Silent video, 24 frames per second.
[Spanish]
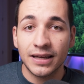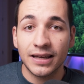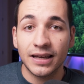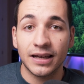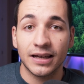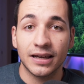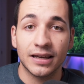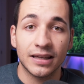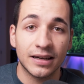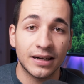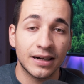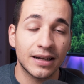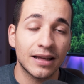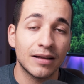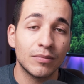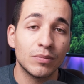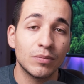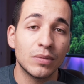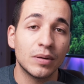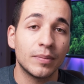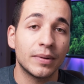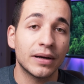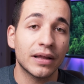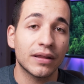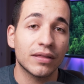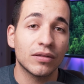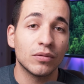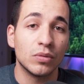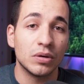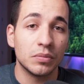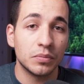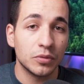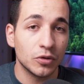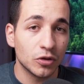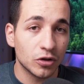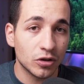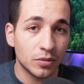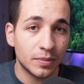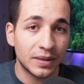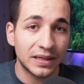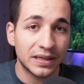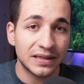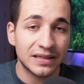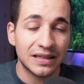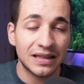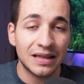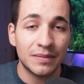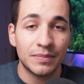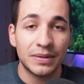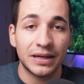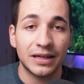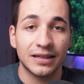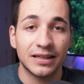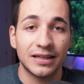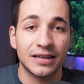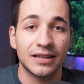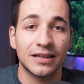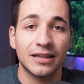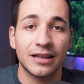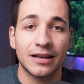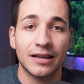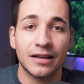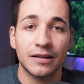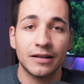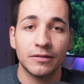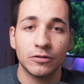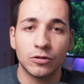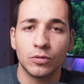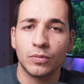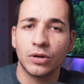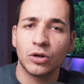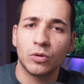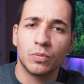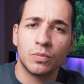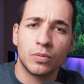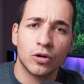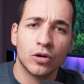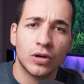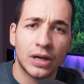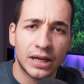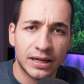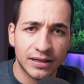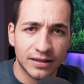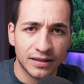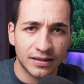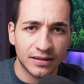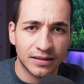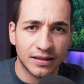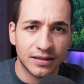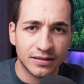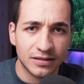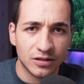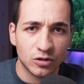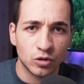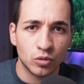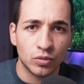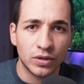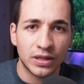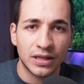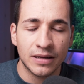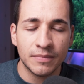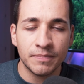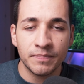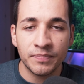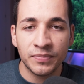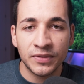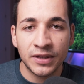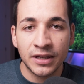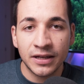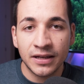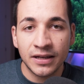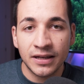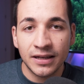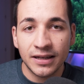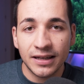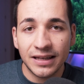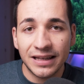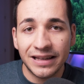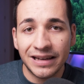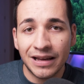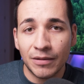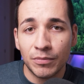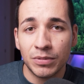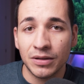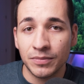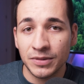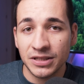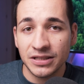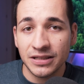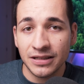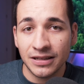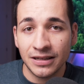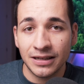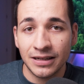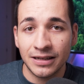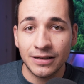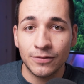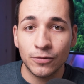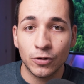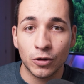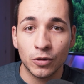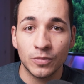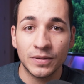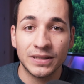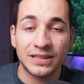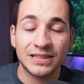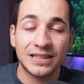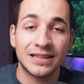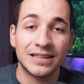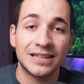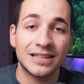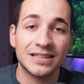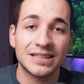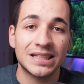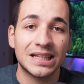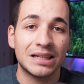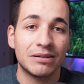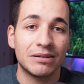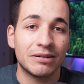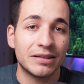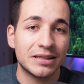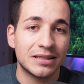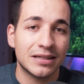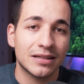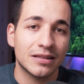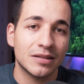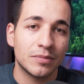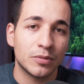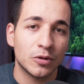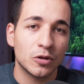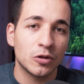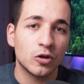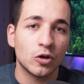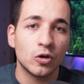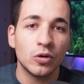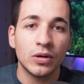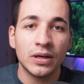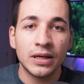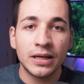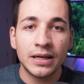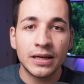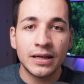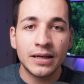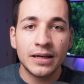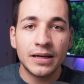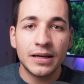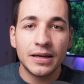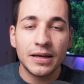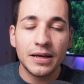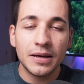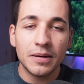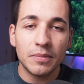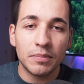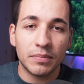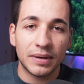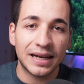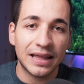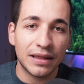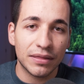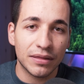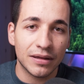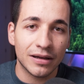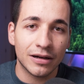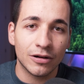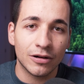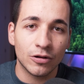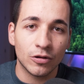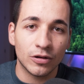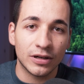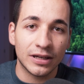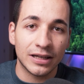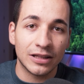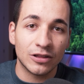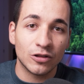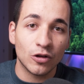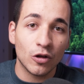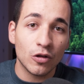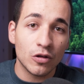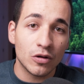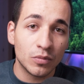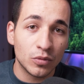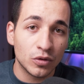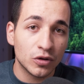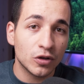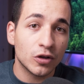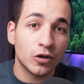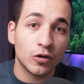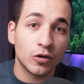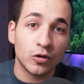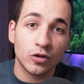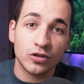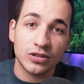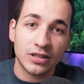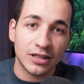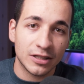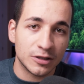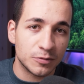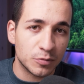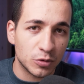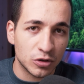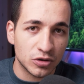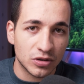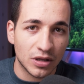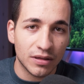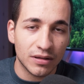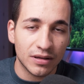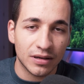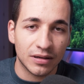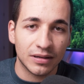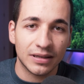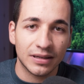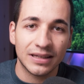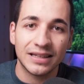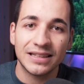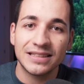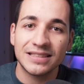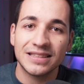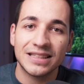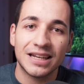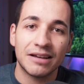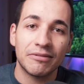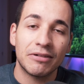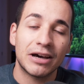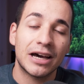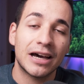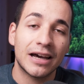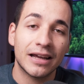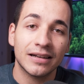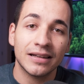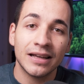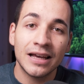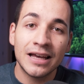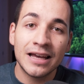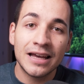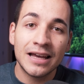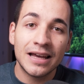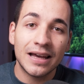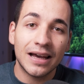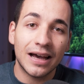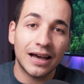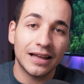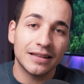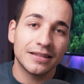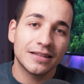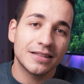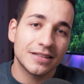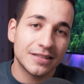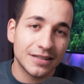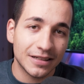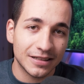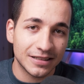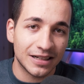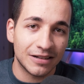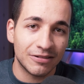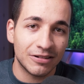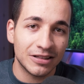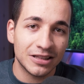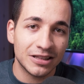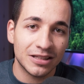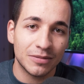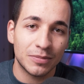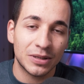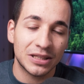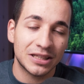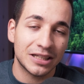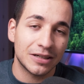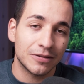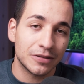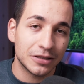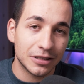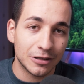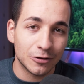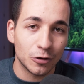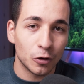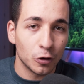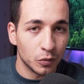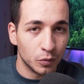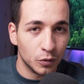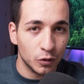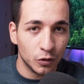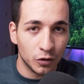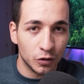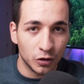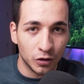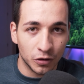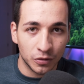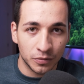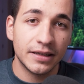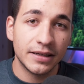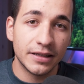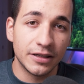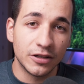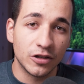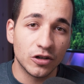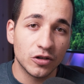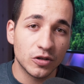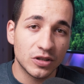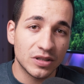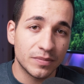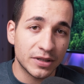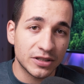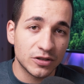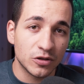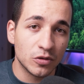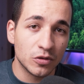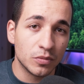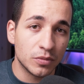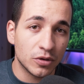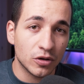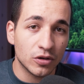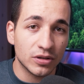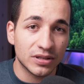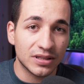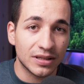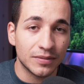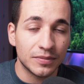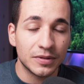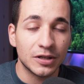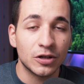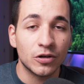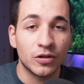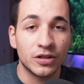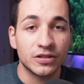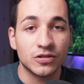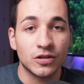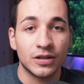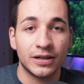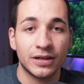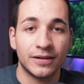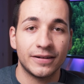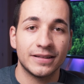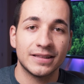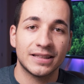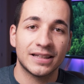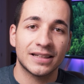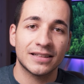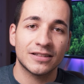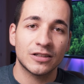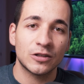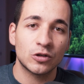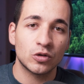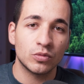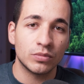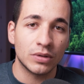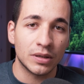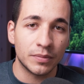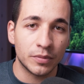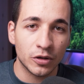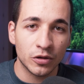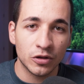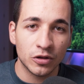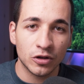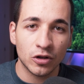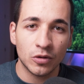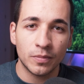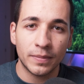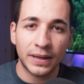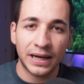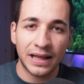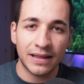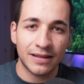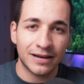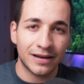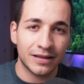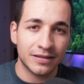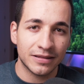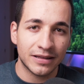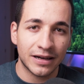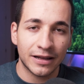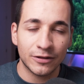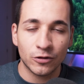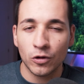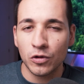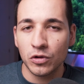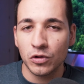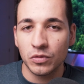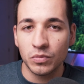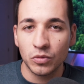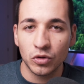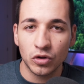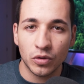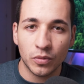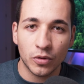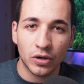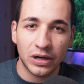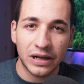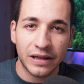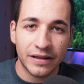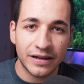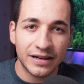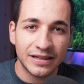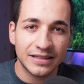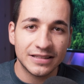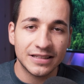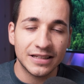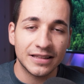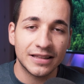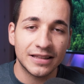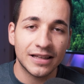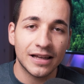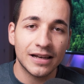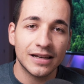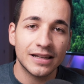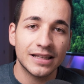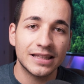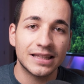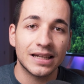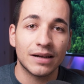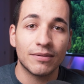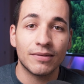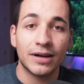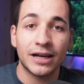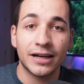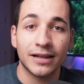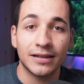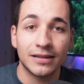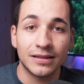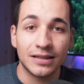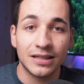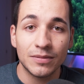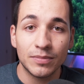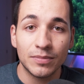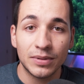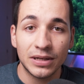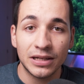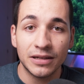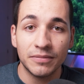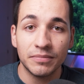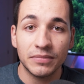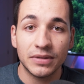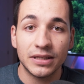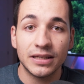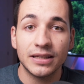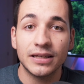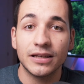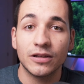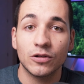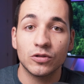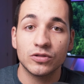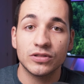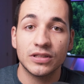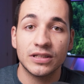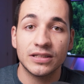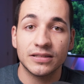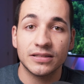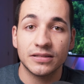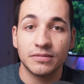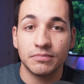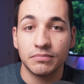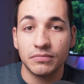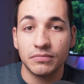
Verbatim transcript: en general me parece un buen punto de partida para quien quiera tomar un poco las riendas de su vida. Y la premisa del libro es que tienes que levantarte pronto para hacer lo que todo el mundo no está dispuesto a hacer, que es trabajar antes de que se levante prácticamente todo el mundo. Y yo siempre he sido un poco escéptico de esto de levantarte súper pronto para adelantar a todo el mundo por la derecha y tal, y trabajar el triple y que no estés